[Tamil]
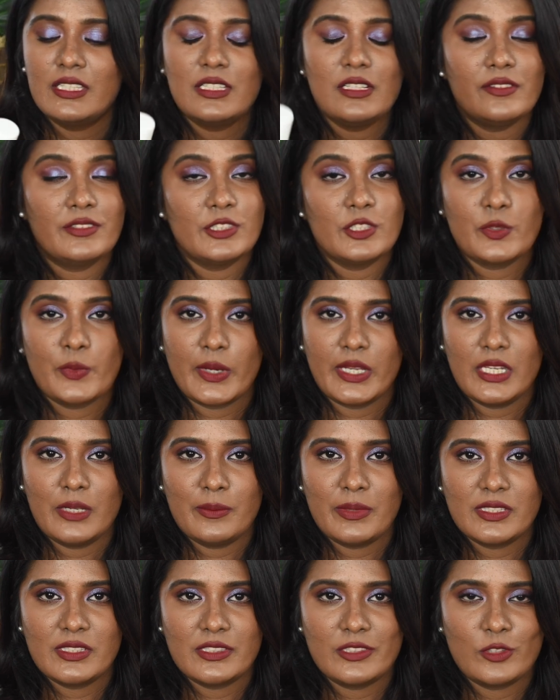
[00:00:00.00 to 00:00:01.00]
இதில் வந்து
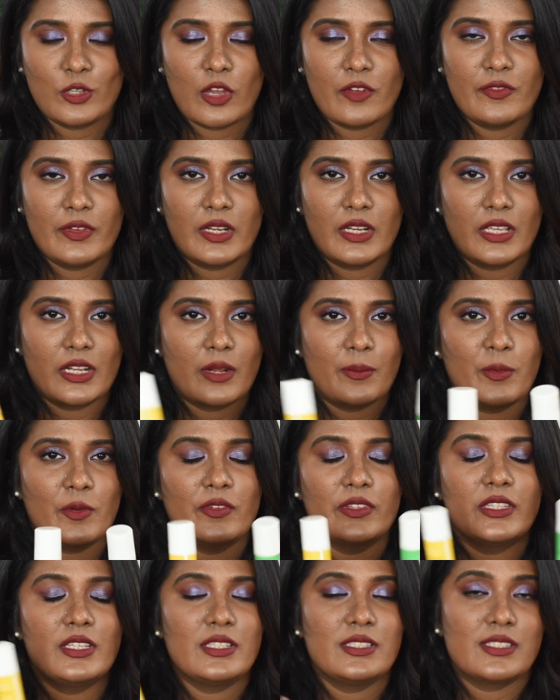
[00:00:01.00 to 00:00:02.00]
டுவெண்ட்டி பர்சன்ட்
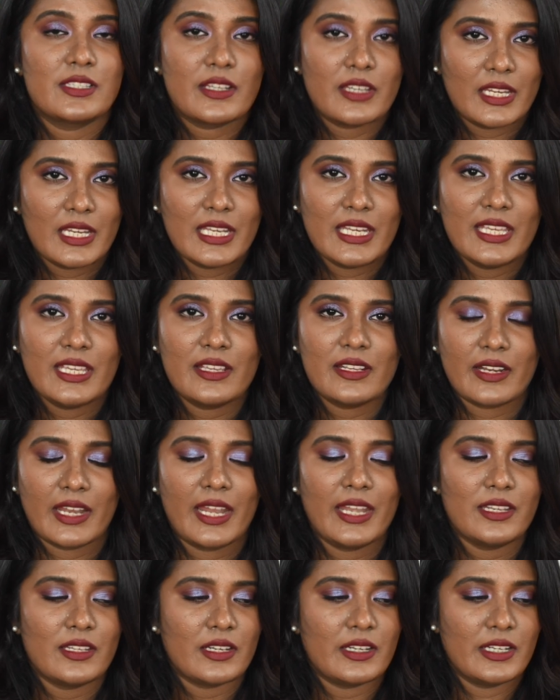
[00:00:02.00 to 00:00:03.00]
ஆஃபருங்கிறப்ப வந்து இட்ஸ் ரியலி
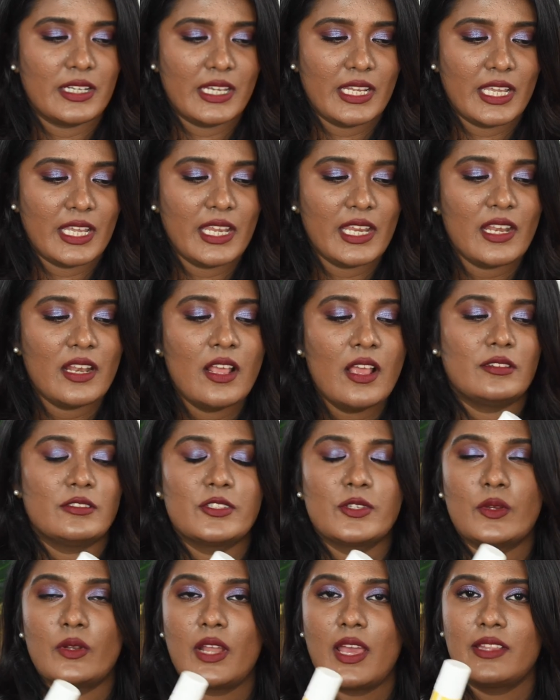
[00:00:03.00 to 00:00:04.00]
கிரேட் டீல்
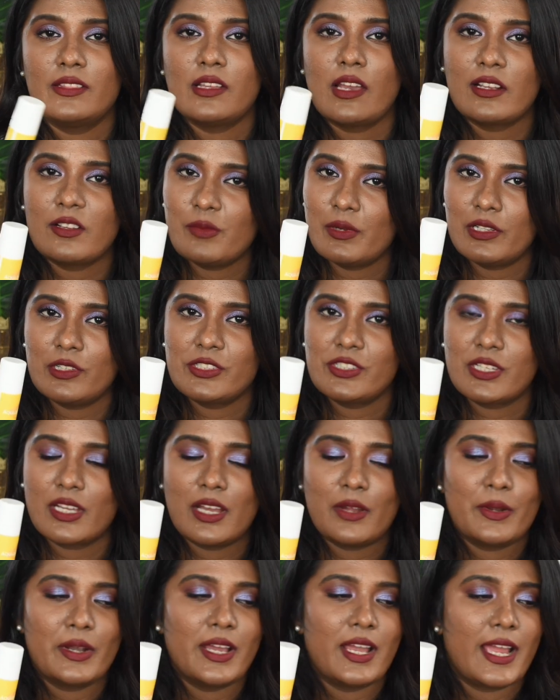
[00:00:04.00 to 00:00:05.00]
ஸோ நான் இந்த
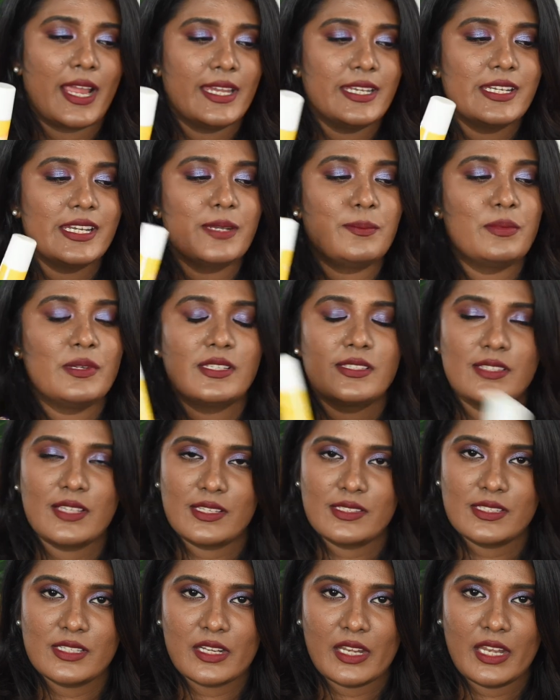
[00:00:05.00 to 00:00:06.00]
ஆக்வலாஜிக்காவோட ஹைட்ரேட் ப்ளஸ்
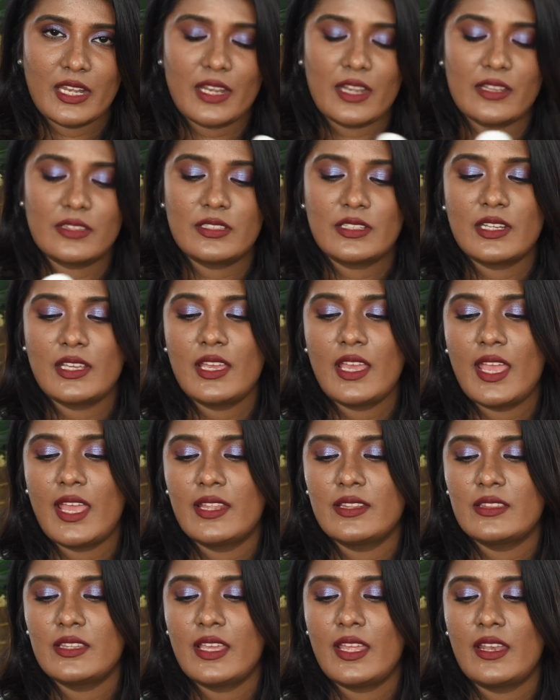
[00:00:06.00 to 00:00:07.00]
சன்ஸ்க்ரீன் எடுத்துட்டேன்
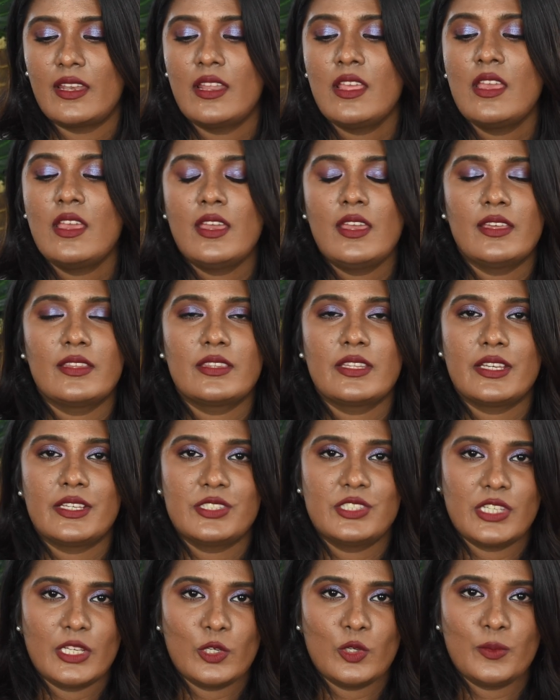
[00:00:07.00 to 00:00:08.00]
அண்ட் தென் இந்த
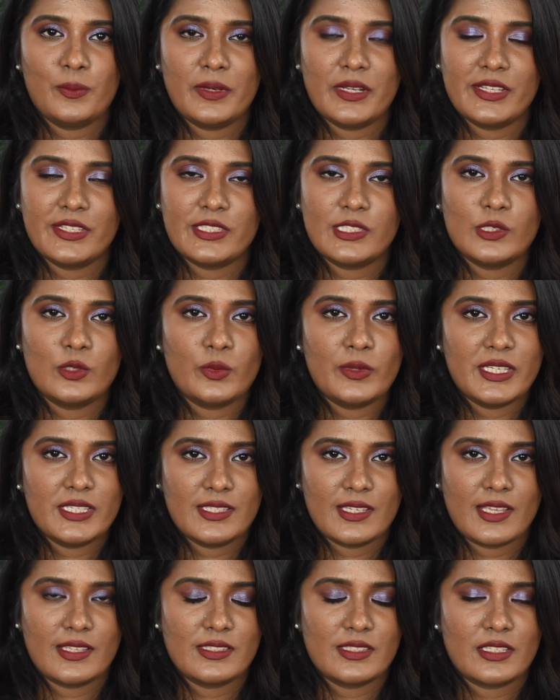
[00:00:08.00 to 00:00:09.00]
ஜெலோ ப்ளஸ் டூவி
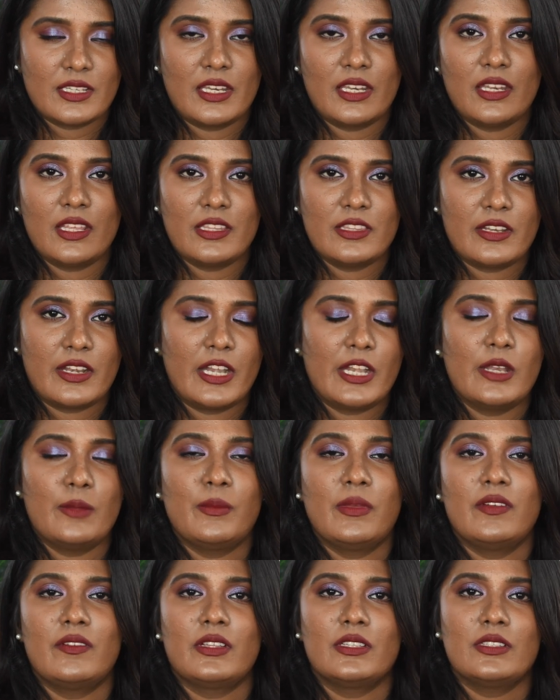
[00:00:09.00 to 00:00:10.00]
சன்ஸ்க்ரீன் இது
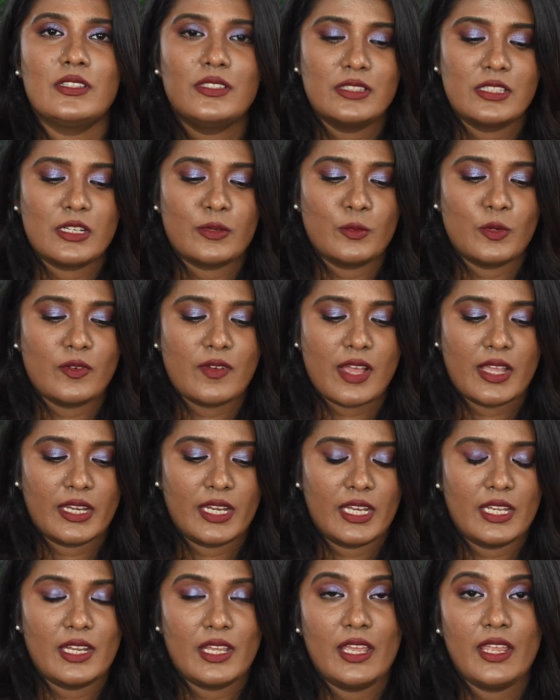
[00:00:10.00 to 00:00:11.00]
ரெண்டுமே வந்து திரும்ப
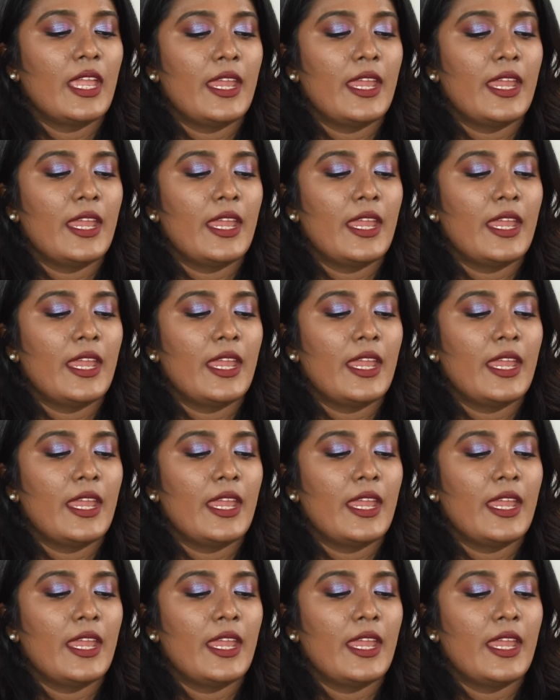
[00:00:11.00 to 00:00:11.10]
வாங்கிட்டேன்